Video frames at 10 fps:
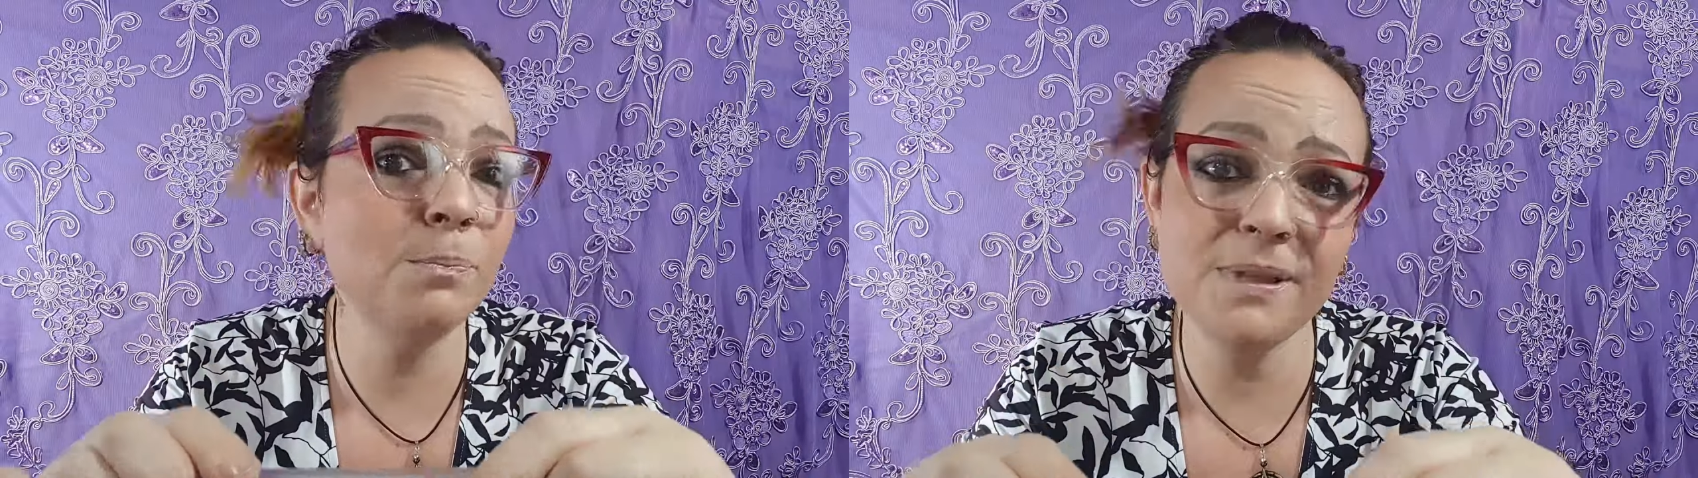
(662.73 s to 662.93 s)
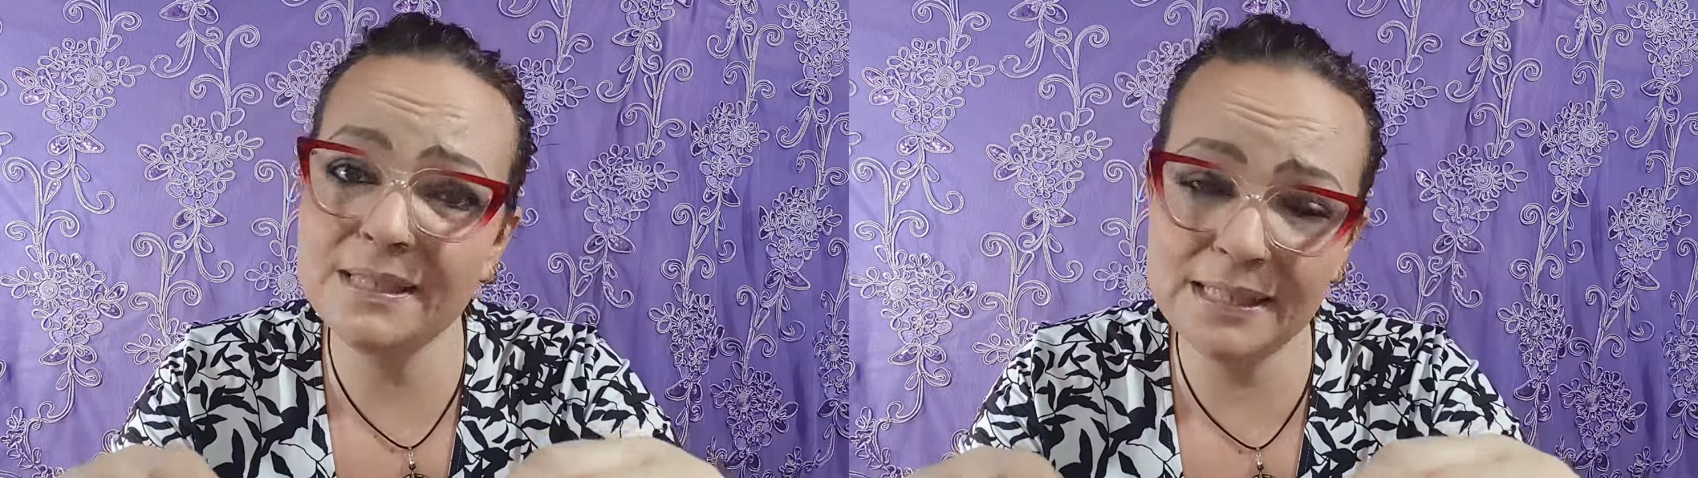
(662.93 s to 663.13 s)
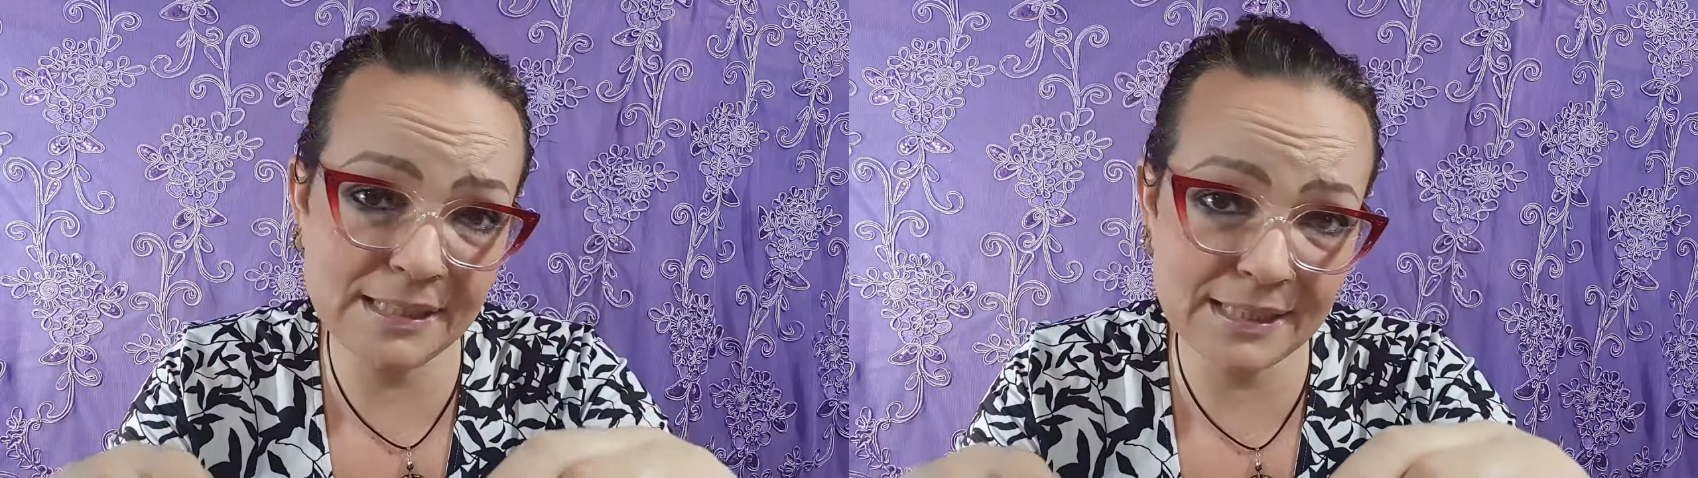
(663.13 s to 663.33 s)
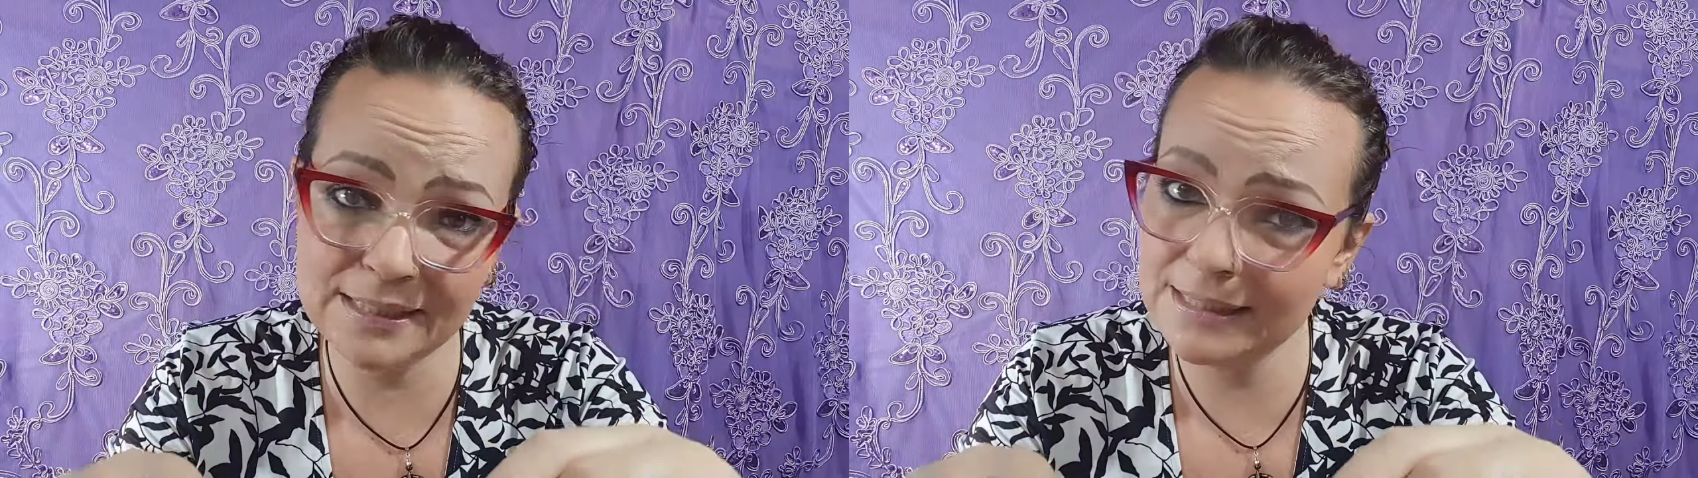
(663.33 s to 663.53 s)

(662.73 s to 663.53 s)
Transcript: precisa se